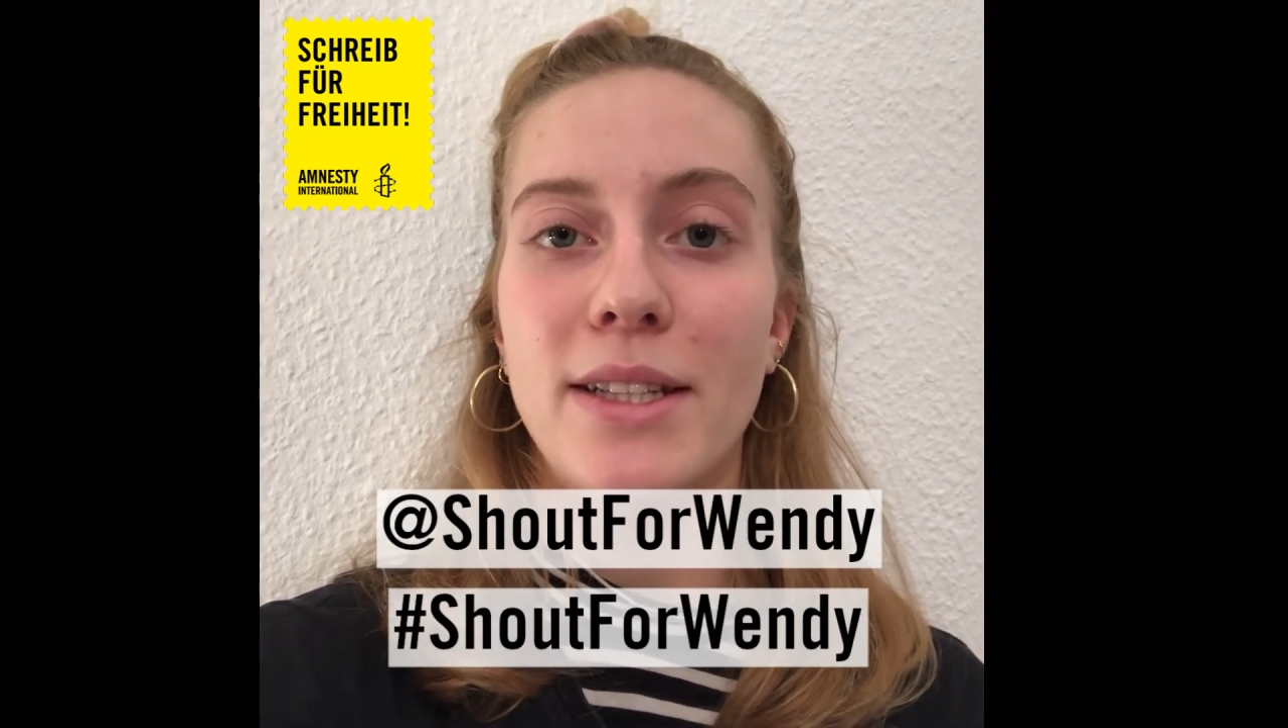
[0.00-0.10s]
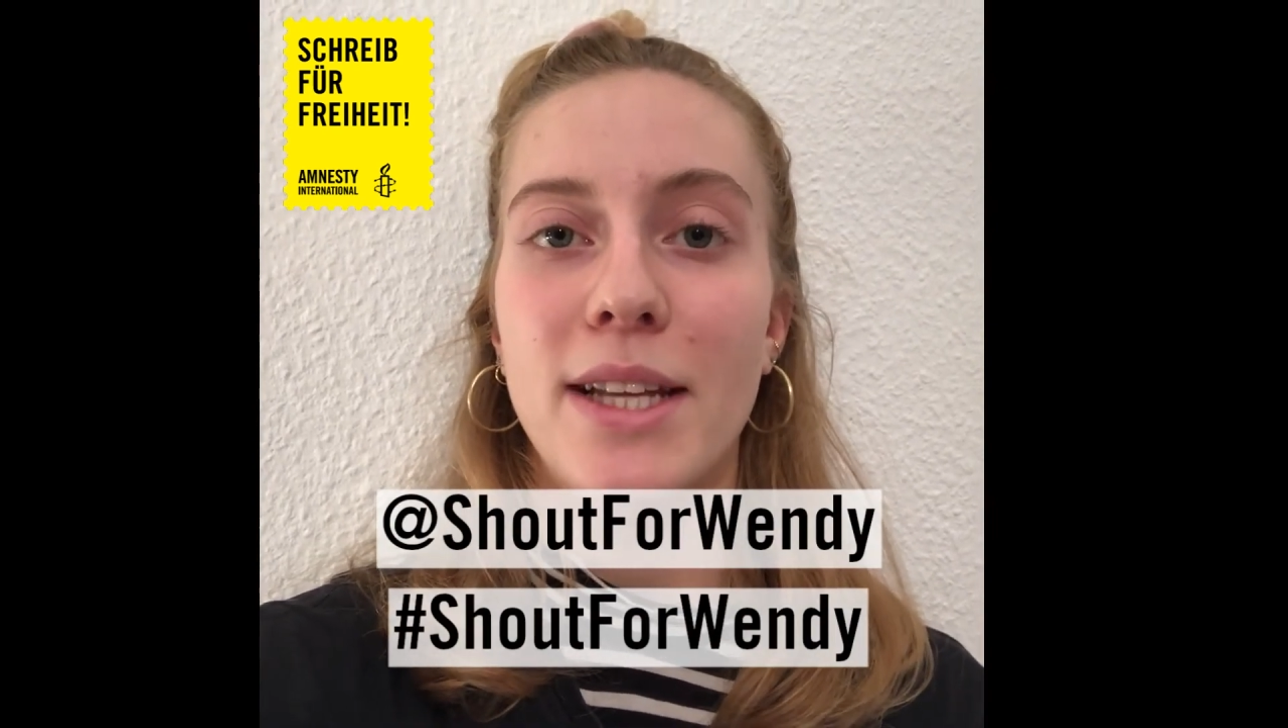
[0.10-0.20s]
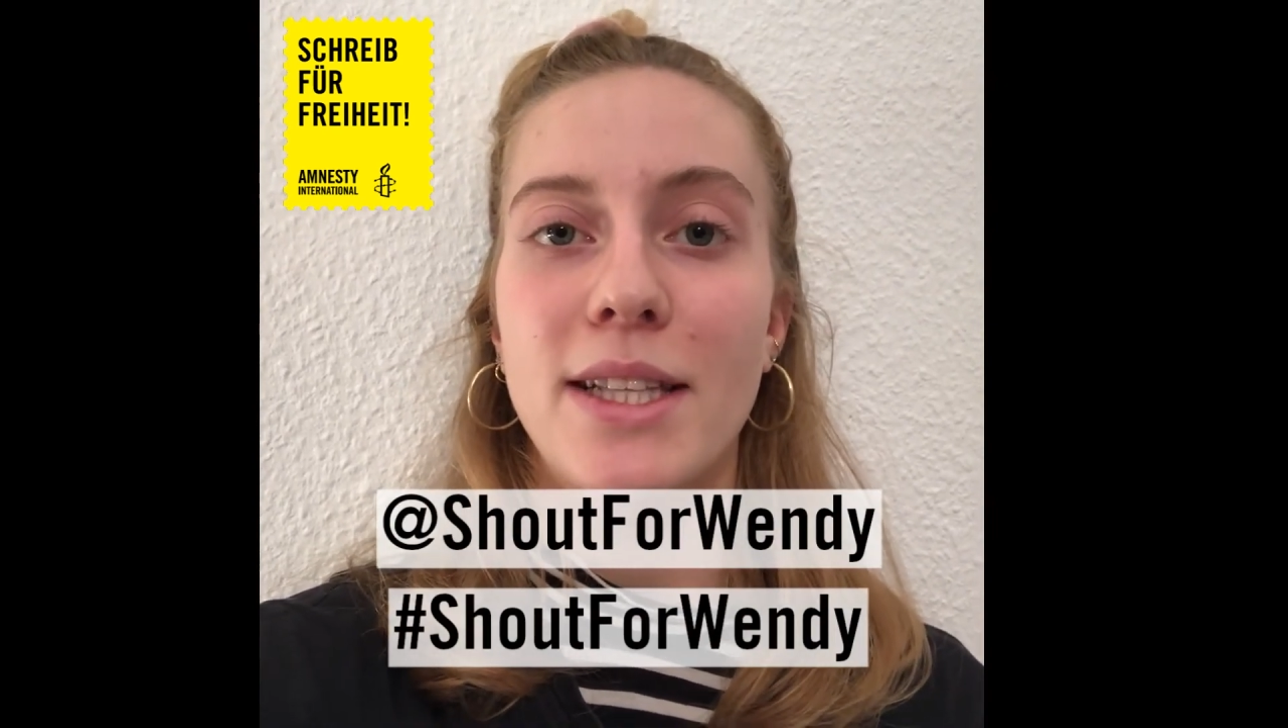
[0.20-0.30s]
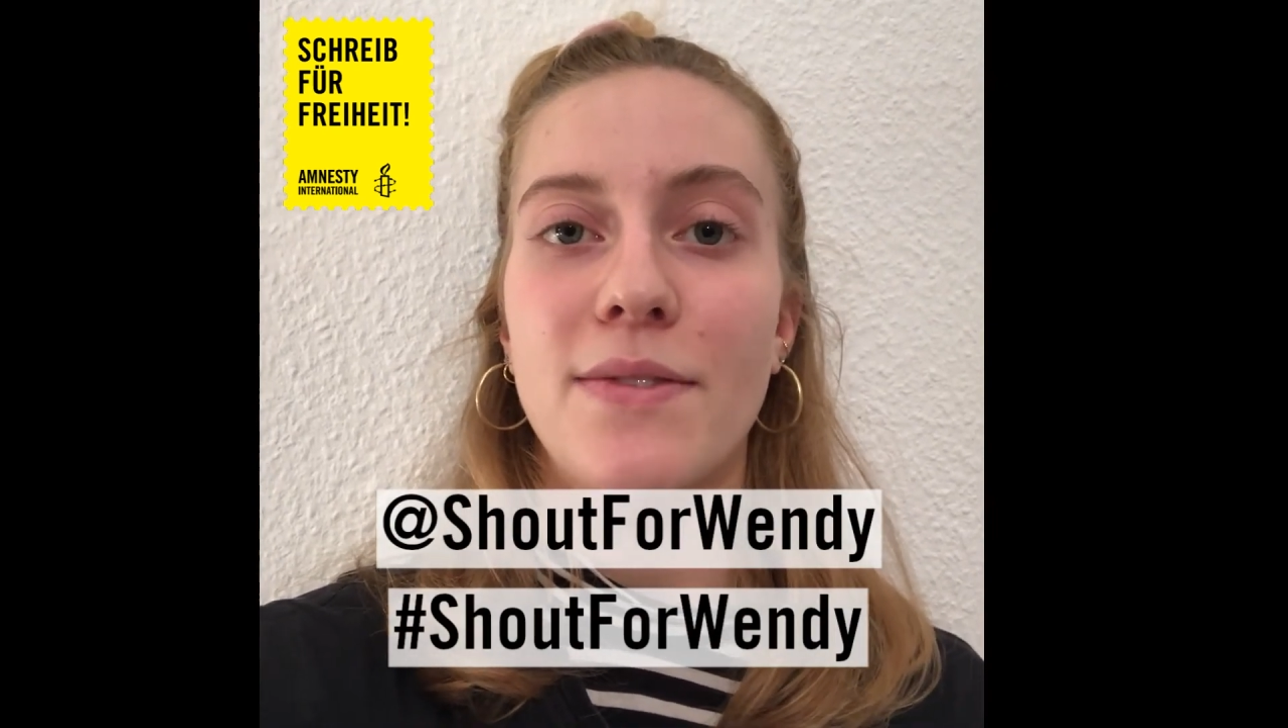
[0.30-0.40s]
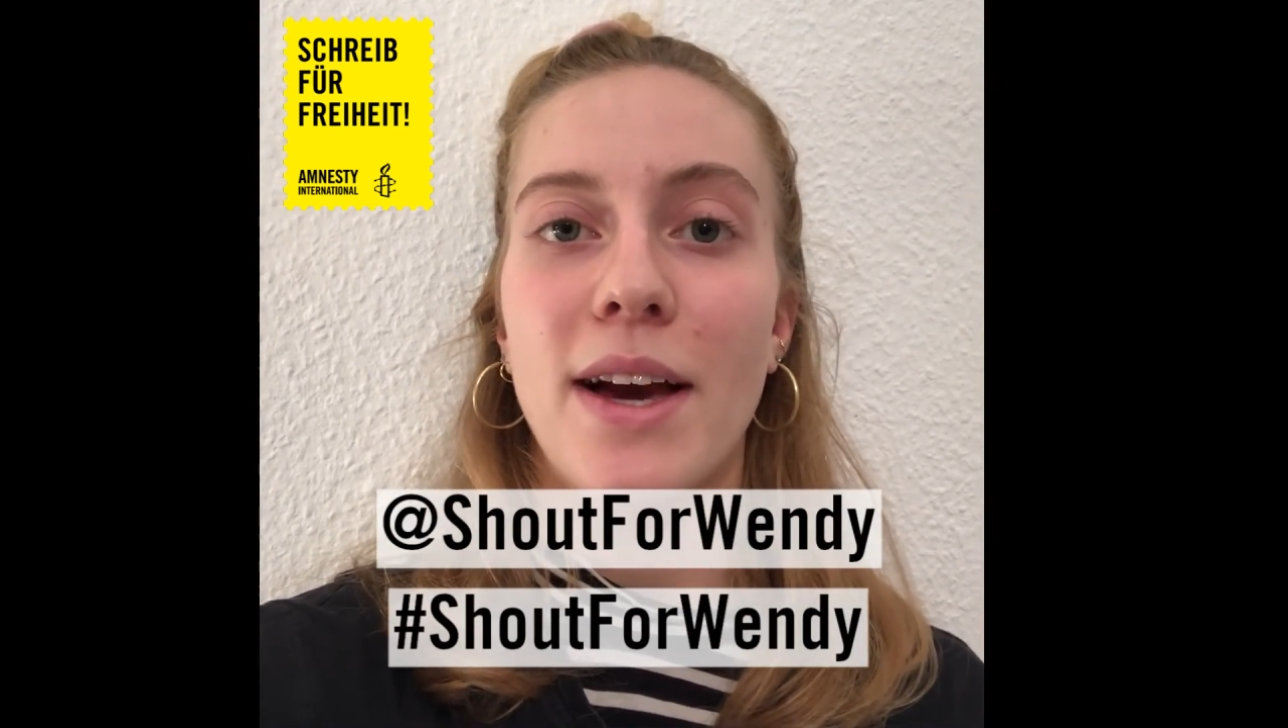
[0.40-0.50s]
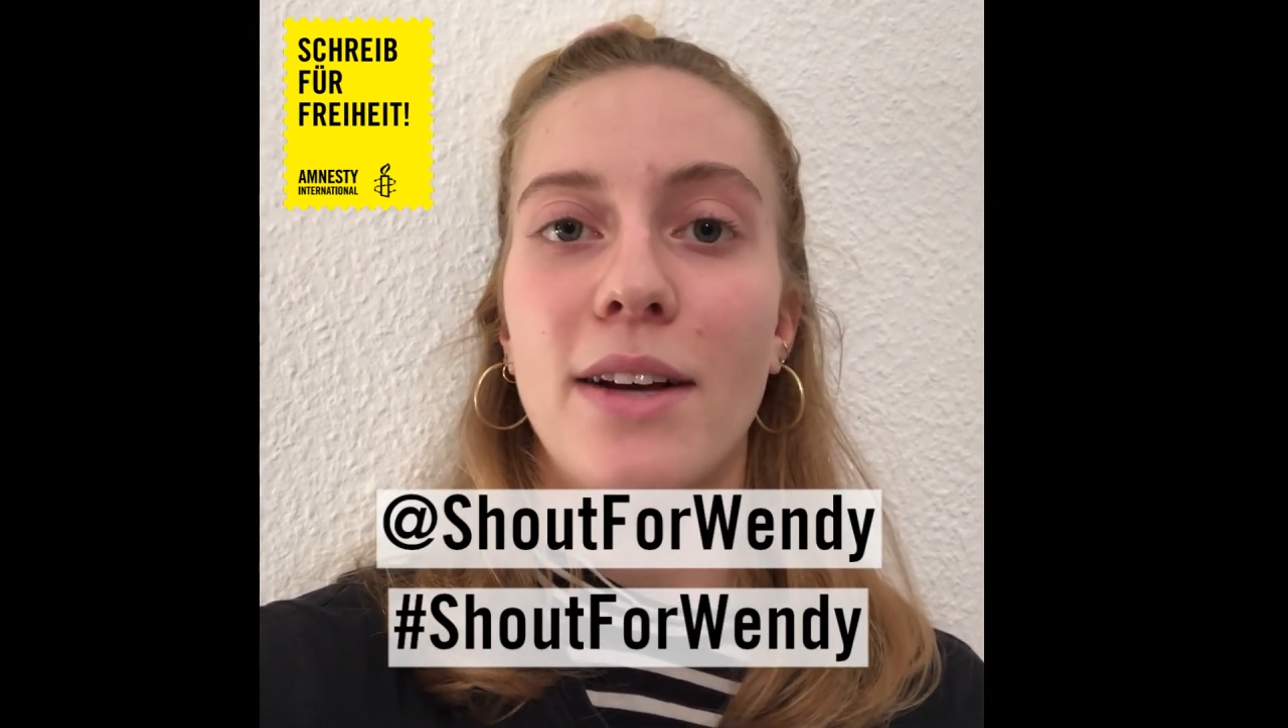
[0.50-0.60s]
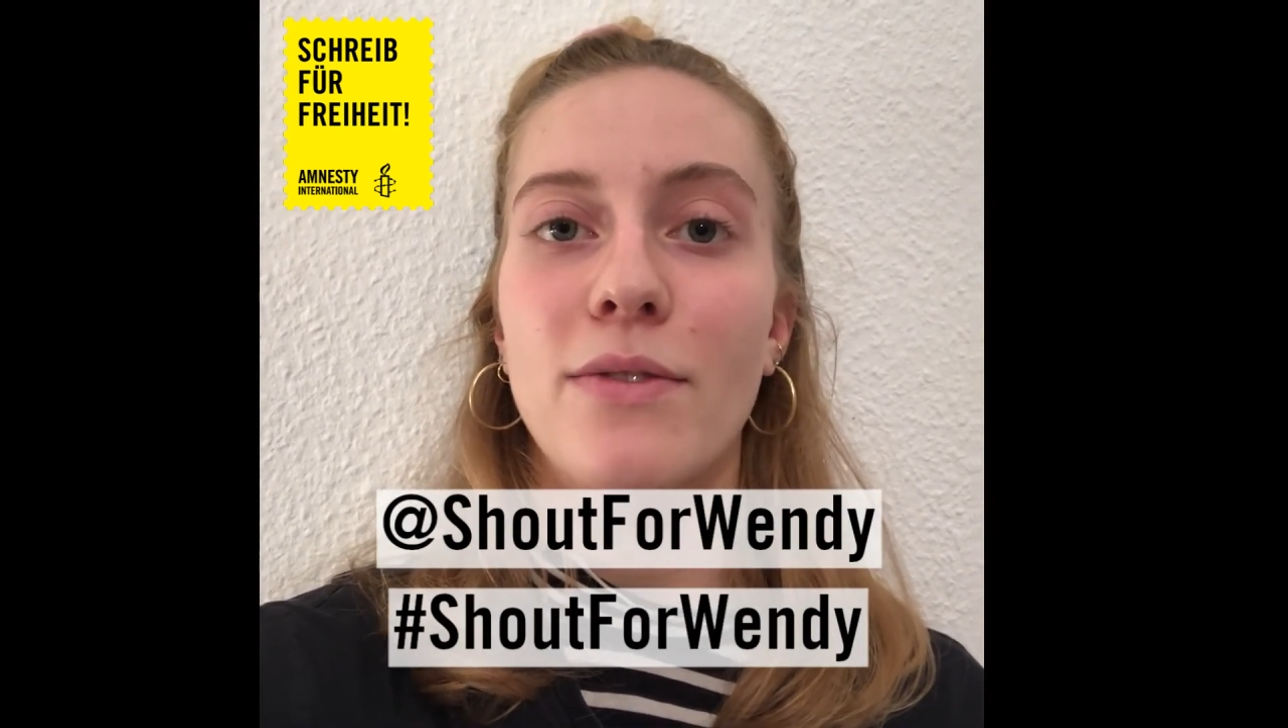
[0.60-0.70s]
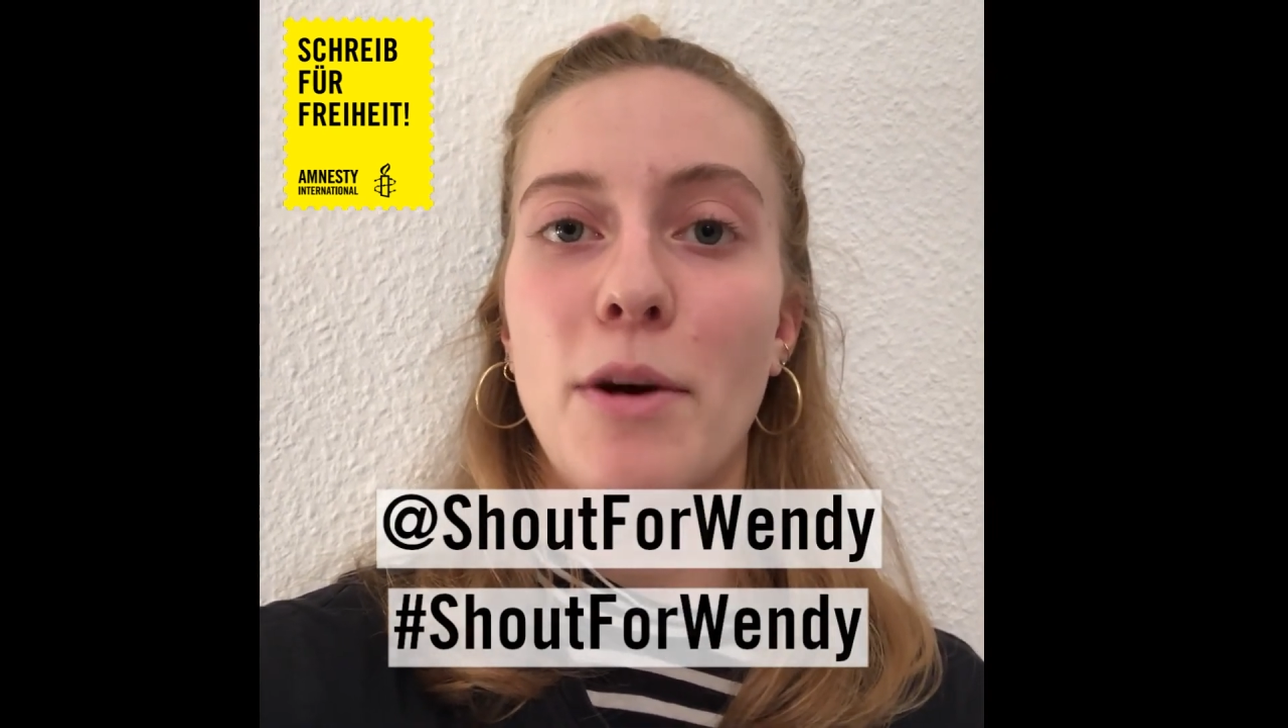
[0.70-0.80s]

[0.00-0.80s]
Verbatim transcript: Netzwerken